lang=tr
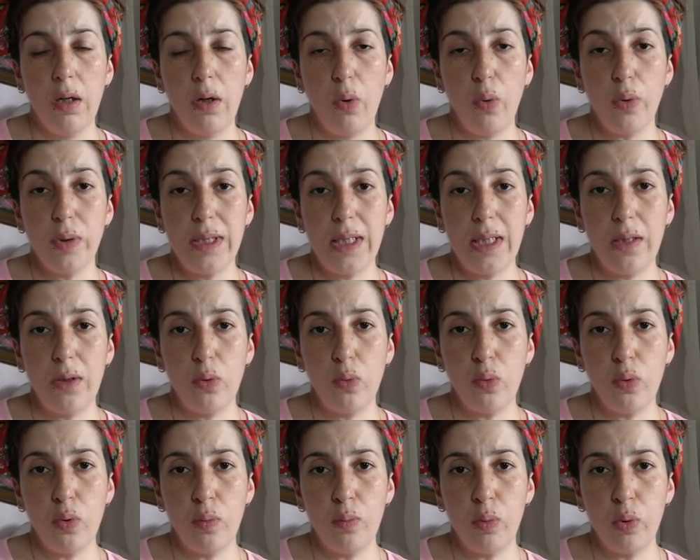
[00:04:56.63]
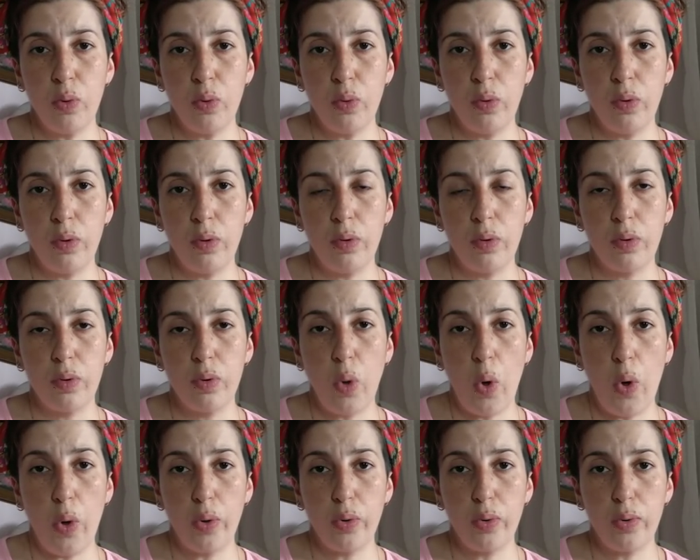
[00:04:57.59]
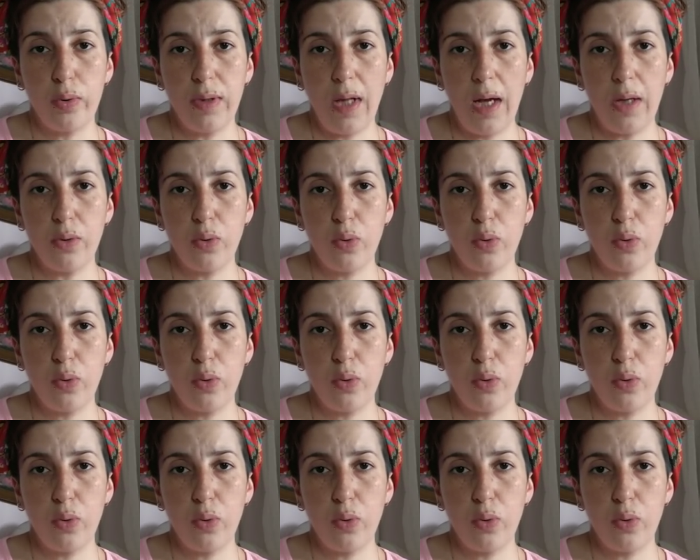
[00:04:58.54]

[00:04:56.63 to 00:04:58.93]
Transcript: o senin durumunu gördükten